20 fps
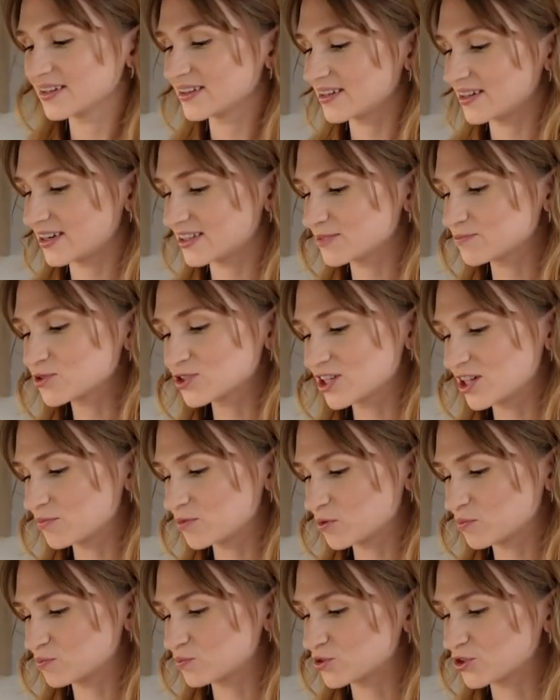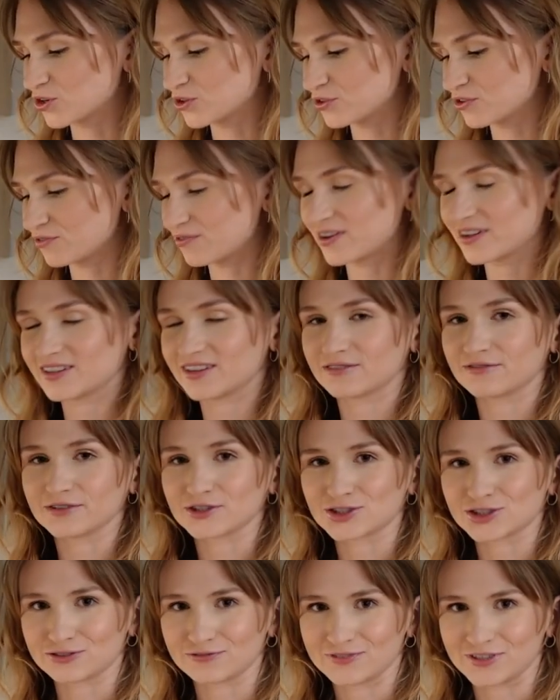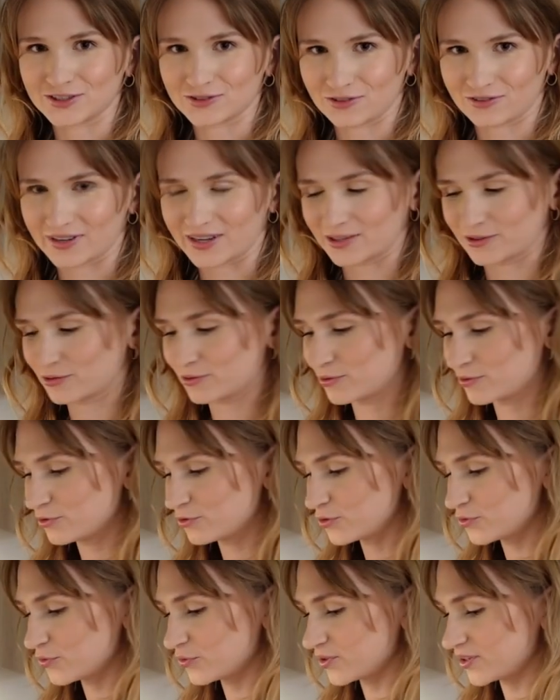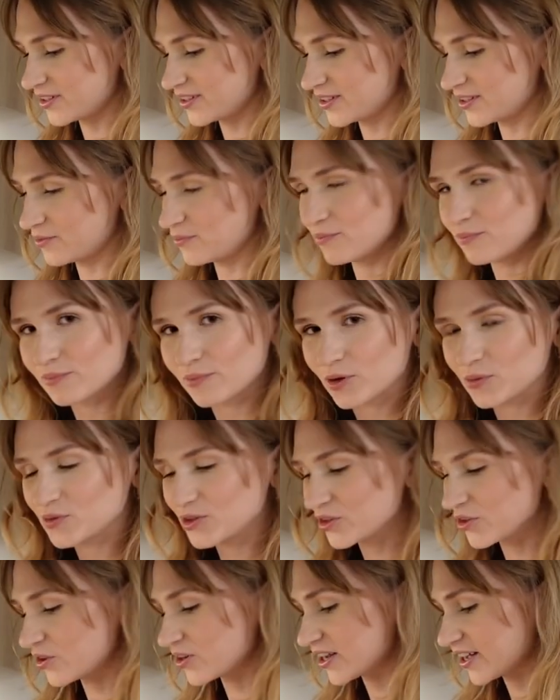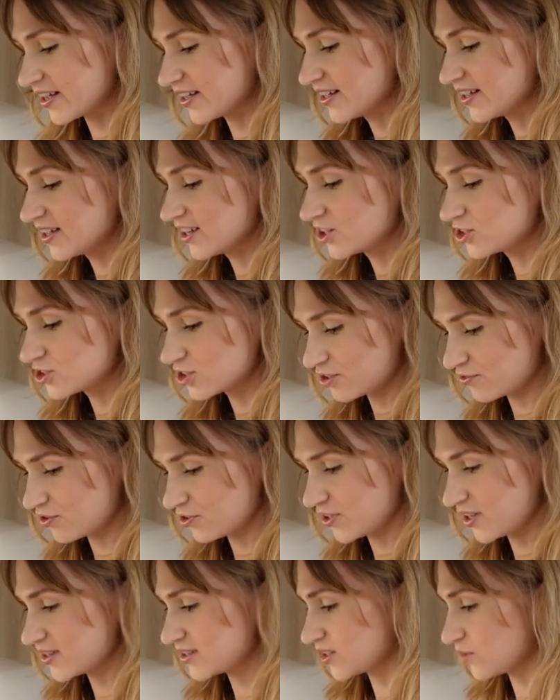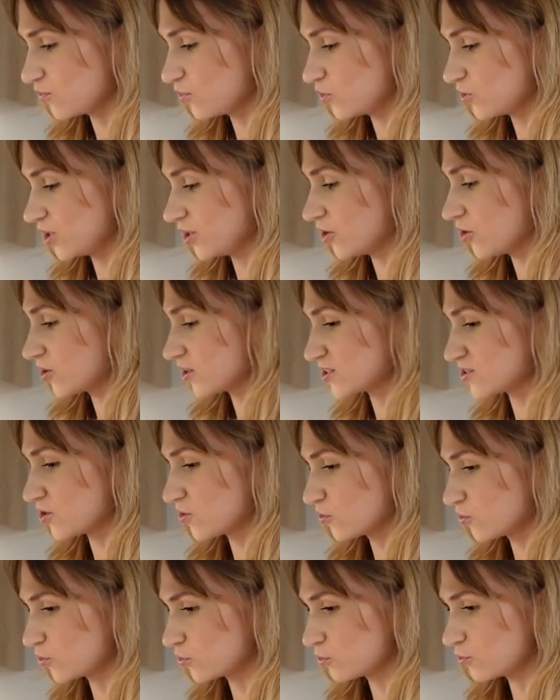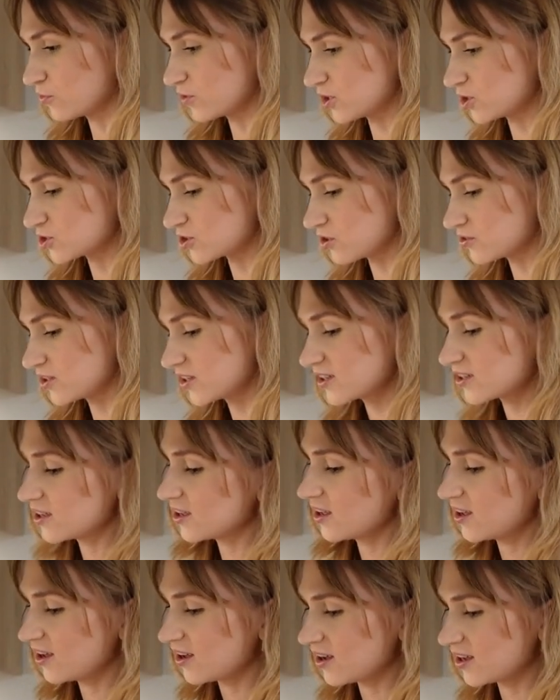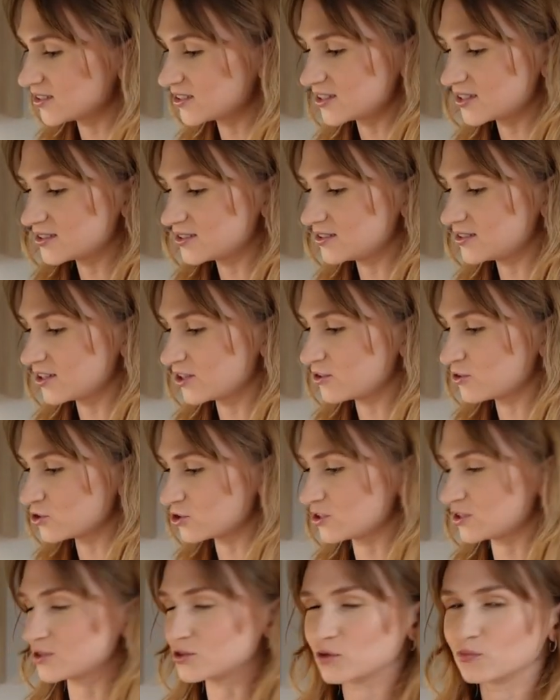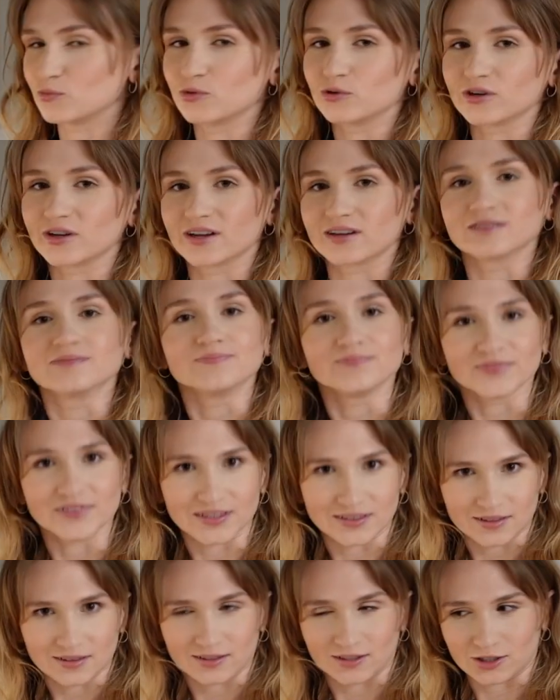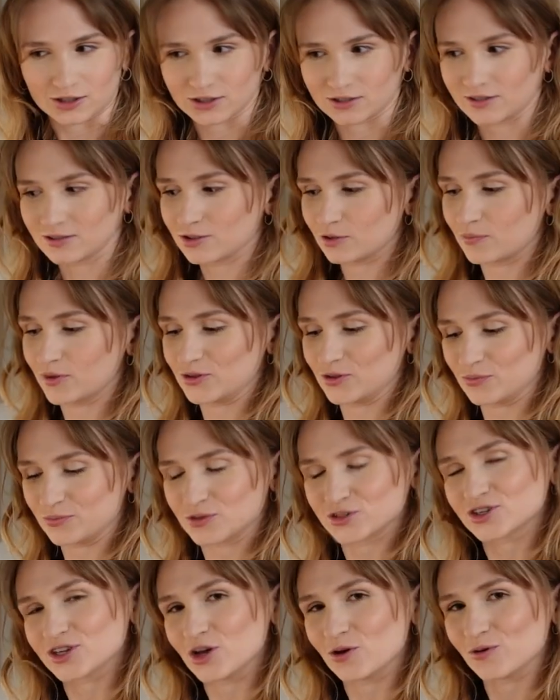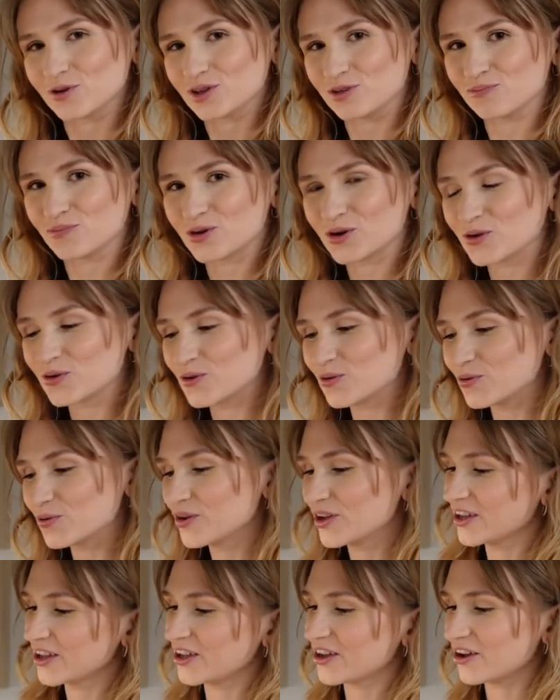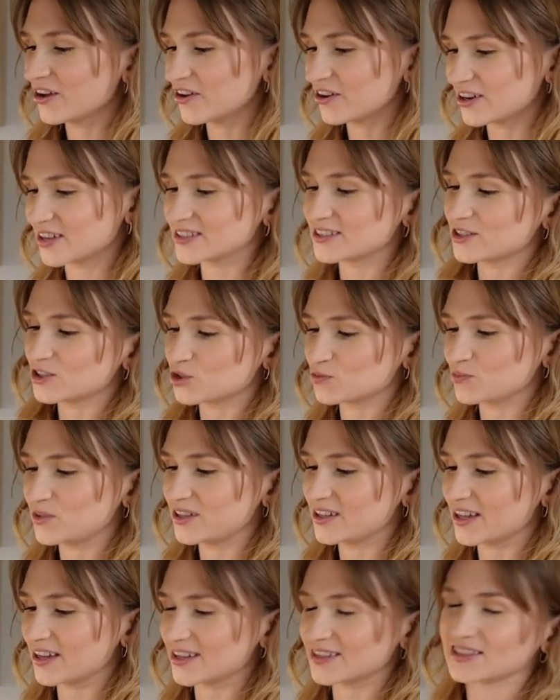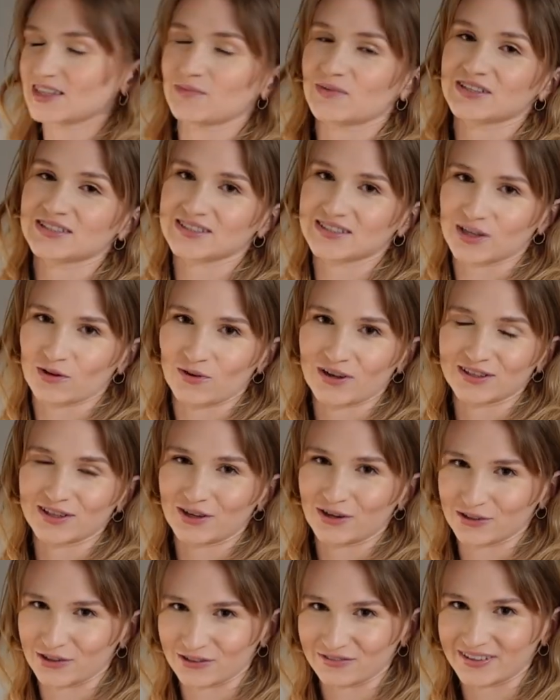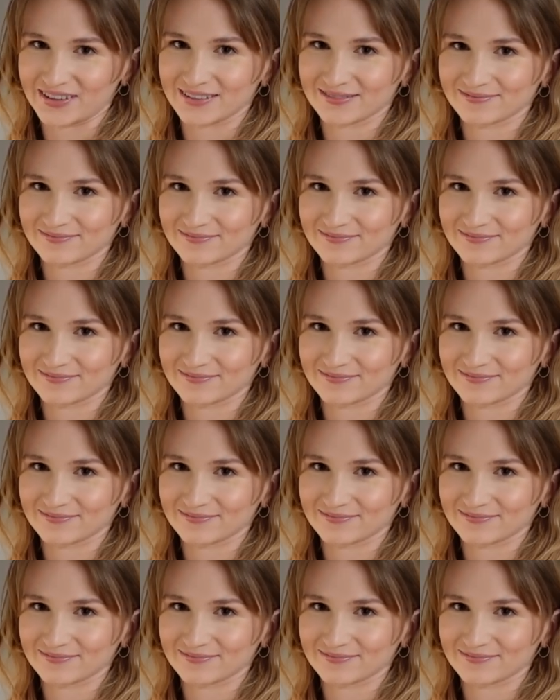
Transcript: Teraz przede mną przygotowanie warzywnych dodatków, e, pomidora, czerwonej cebuli oraz ogórków kiszonych, a z racji tego, że jest to burger dietetyczny, to mamy też kiełki brokułu oraz szpinak zamiast sałaty lodowej.